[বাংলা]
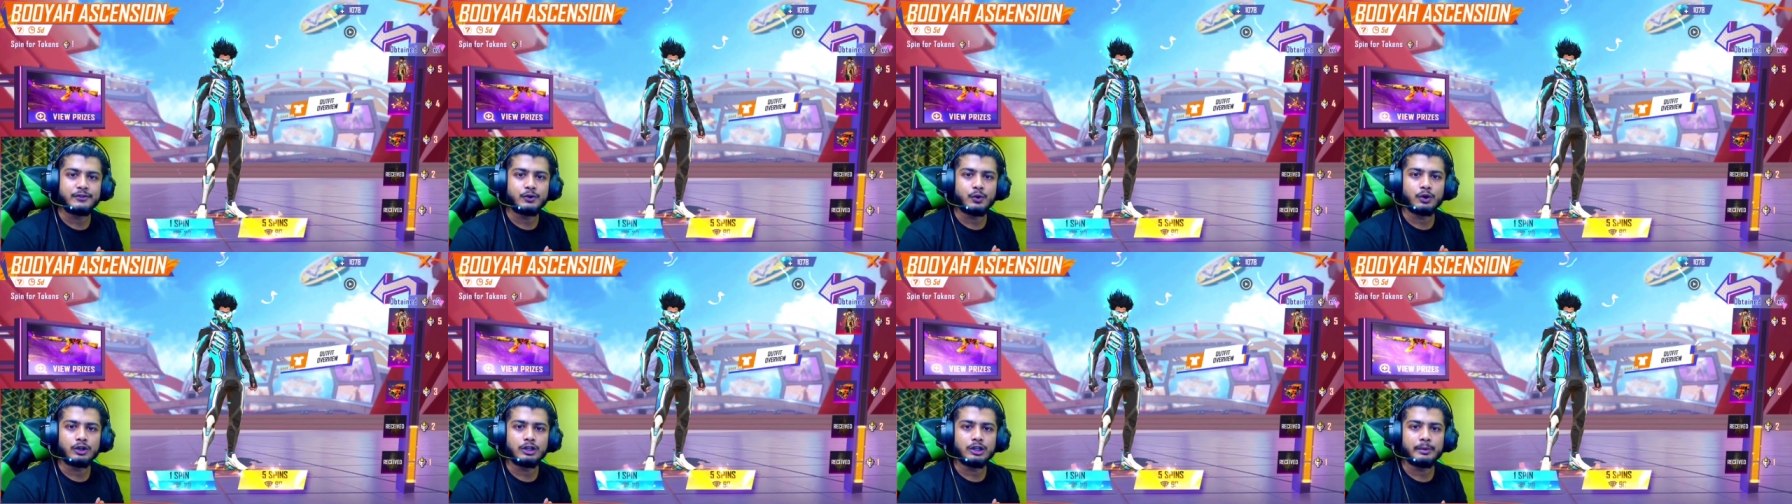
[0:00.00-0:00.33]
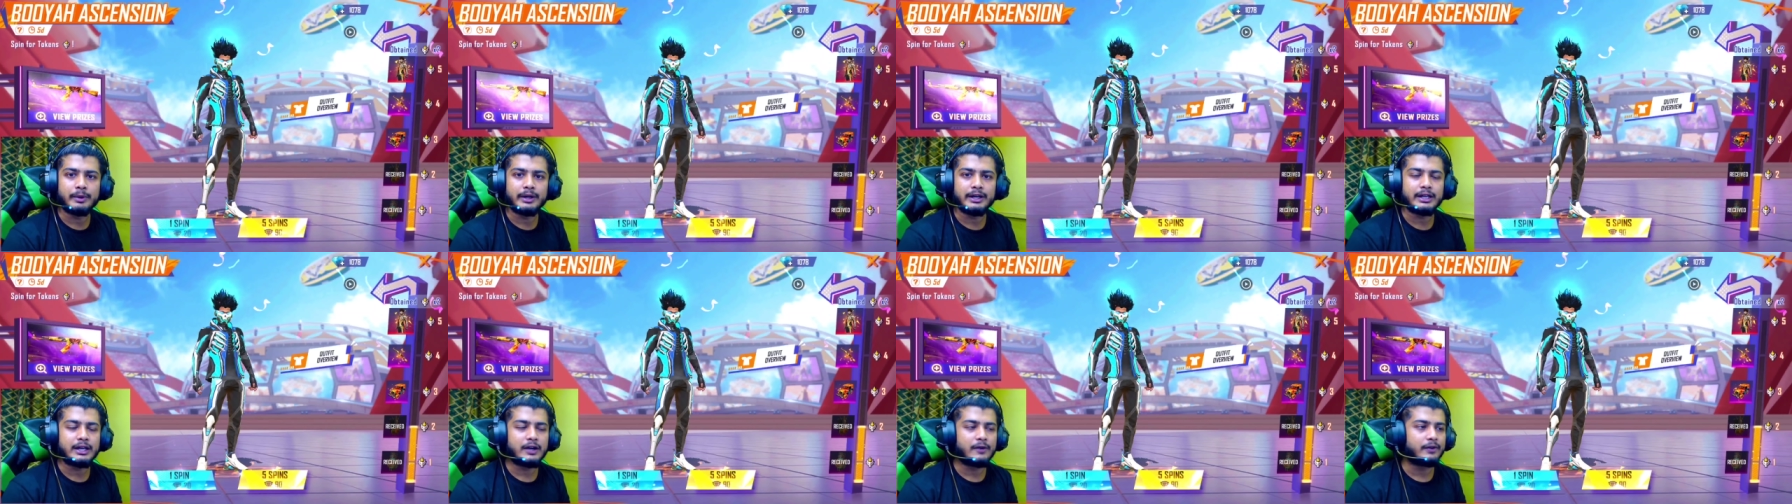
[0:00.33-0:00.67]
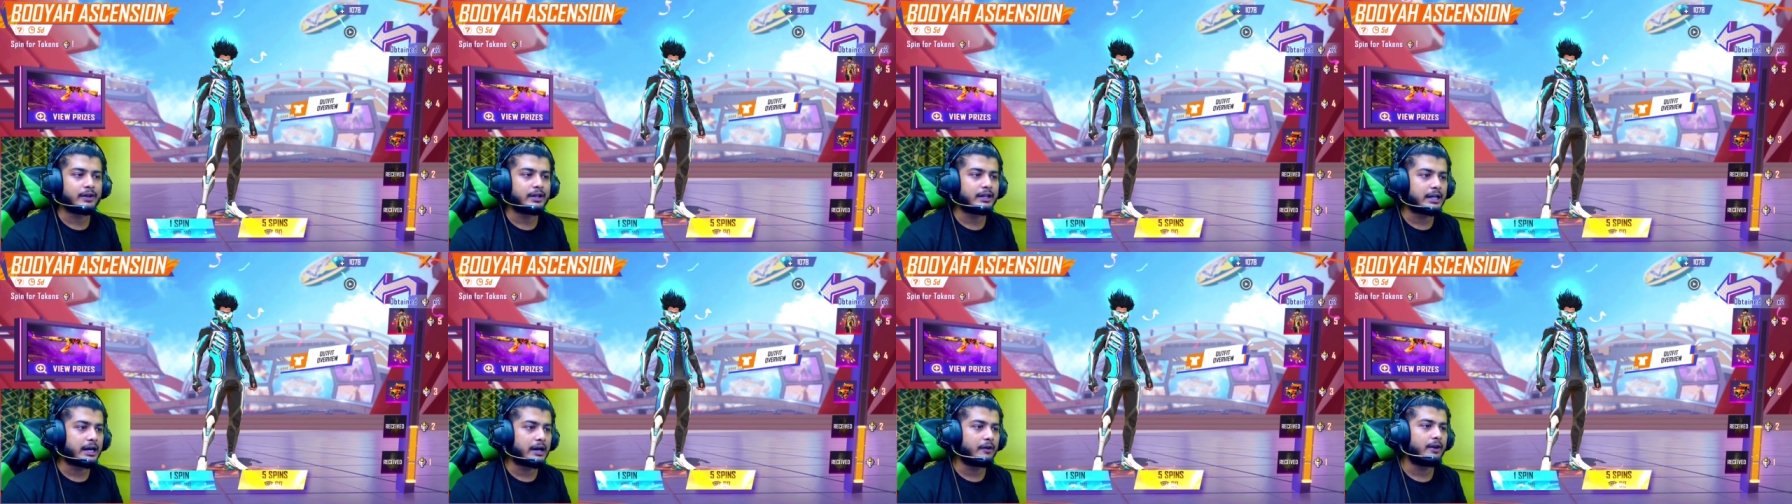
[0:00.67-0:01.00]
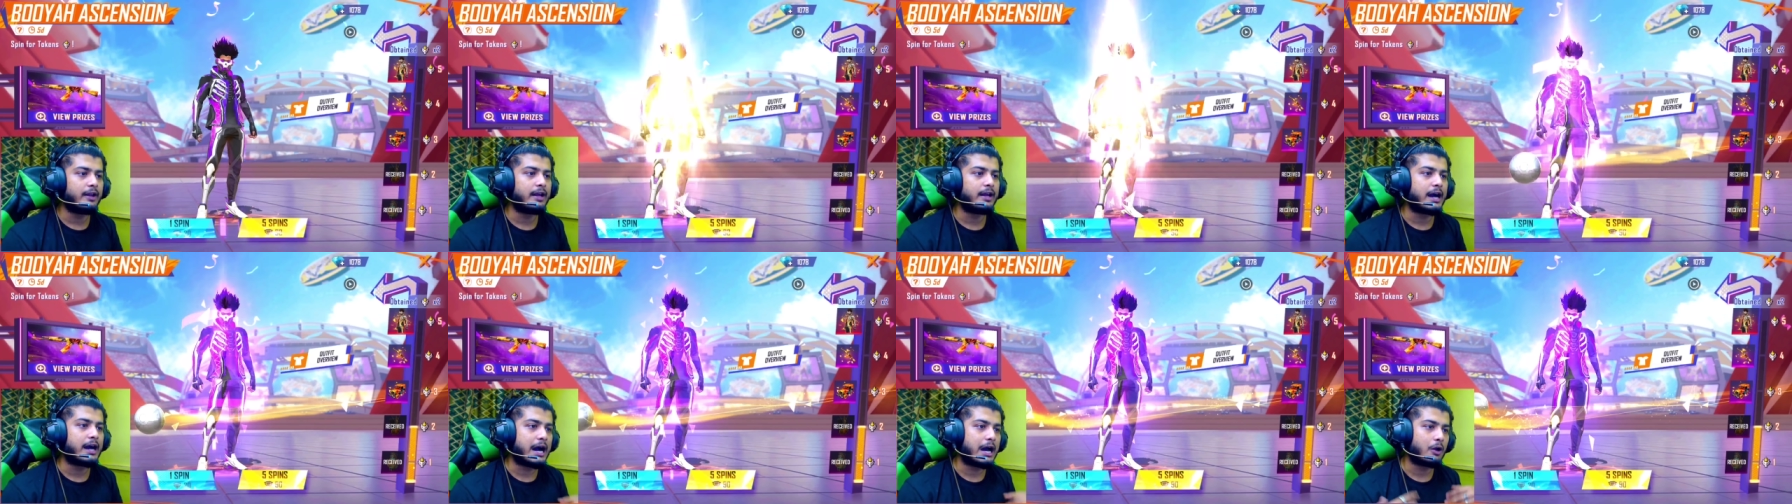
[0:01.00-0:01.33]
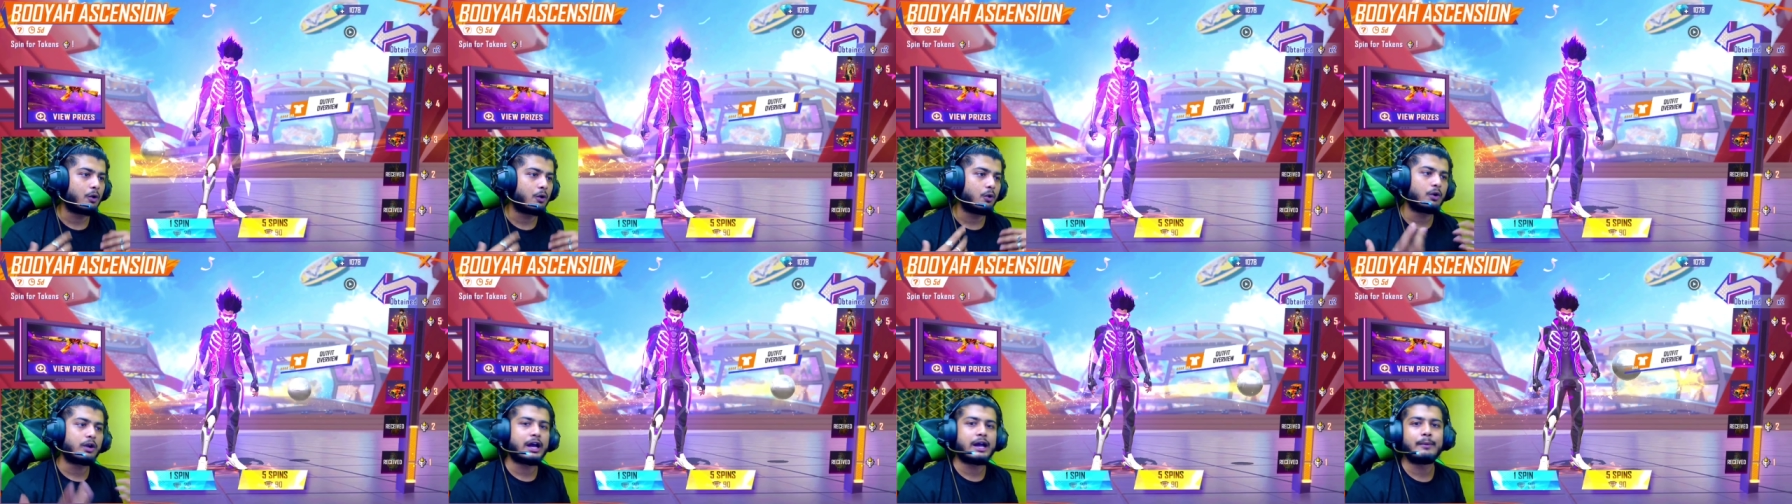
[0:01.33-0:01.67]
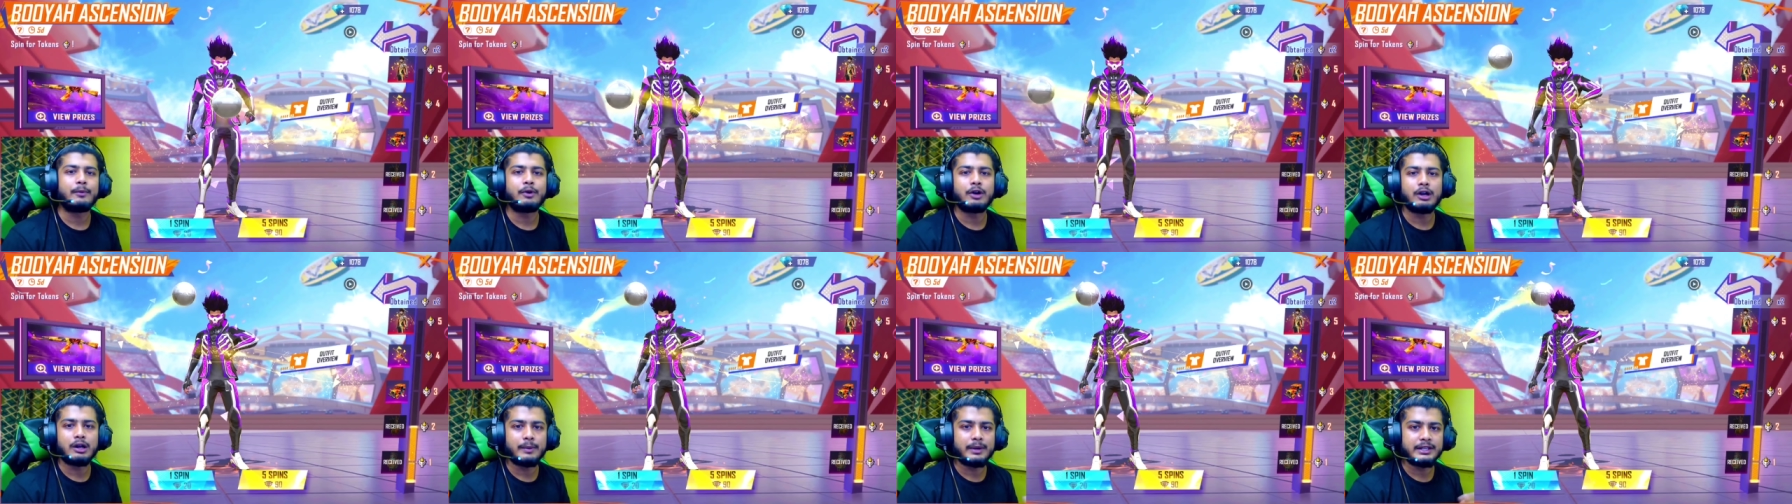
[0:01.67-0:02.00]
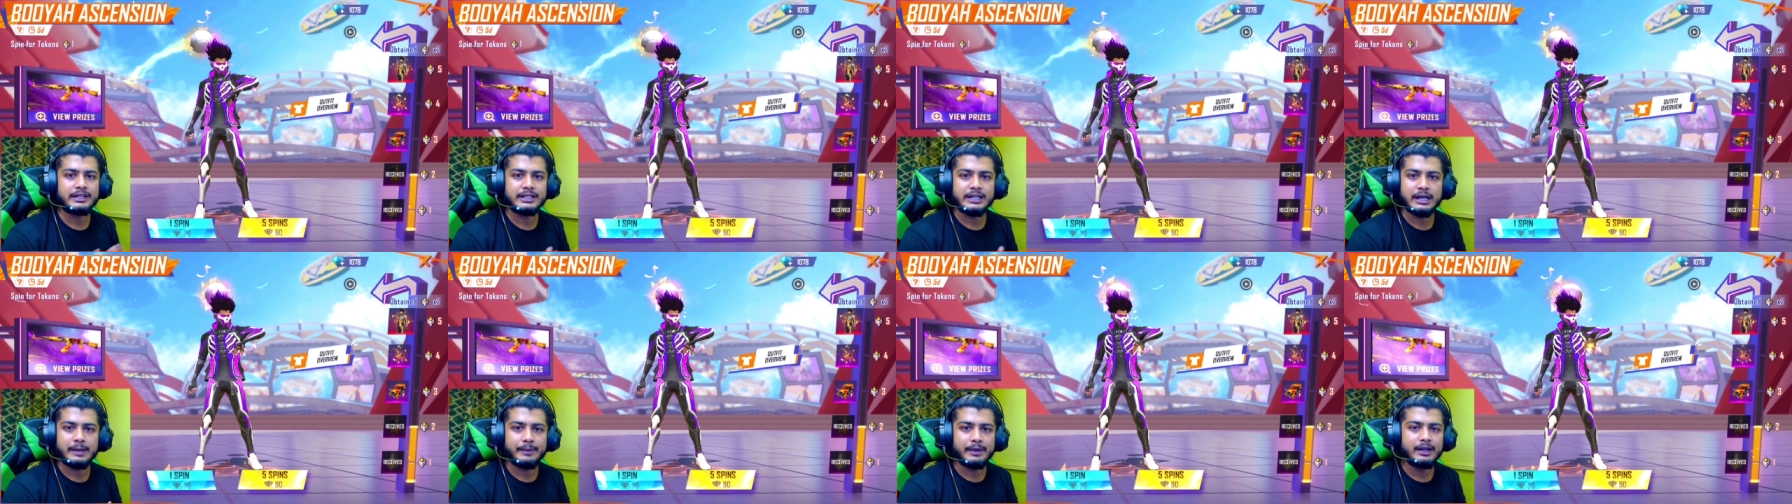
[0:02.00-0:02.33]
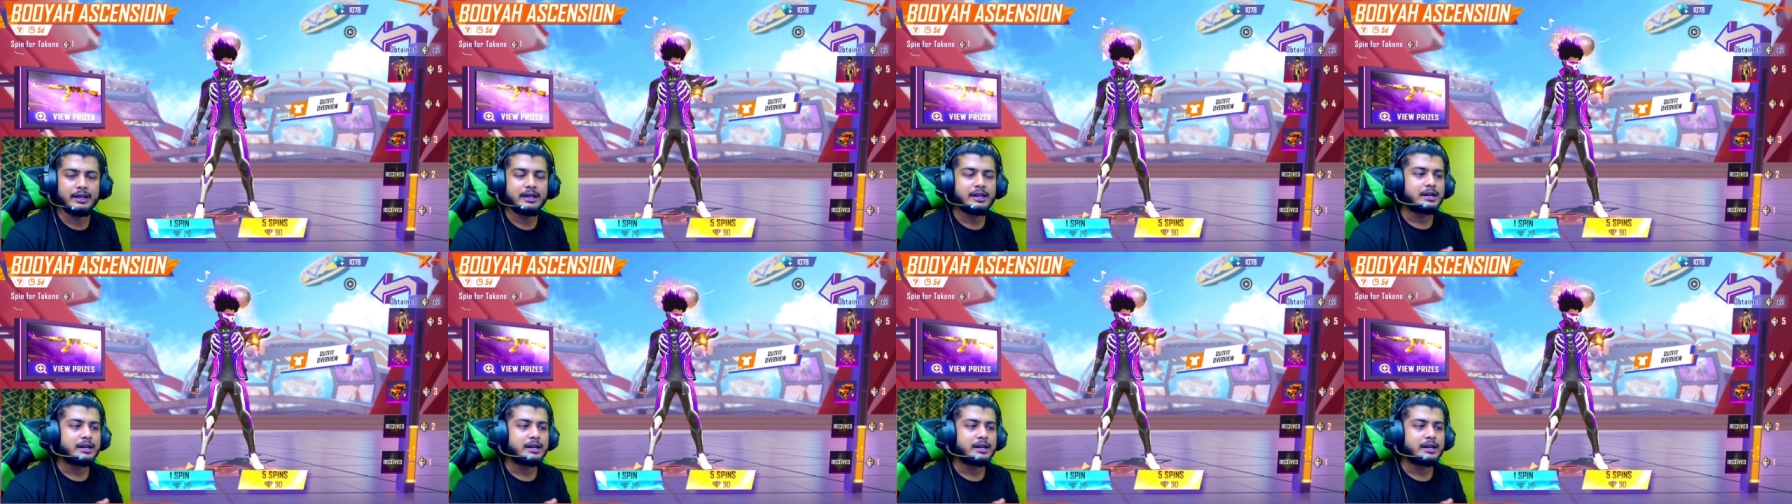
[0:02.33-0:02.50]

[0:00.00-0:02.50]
করতে পারি কারণ কি না হলে আরও ডায়মন্ড আমার যাবে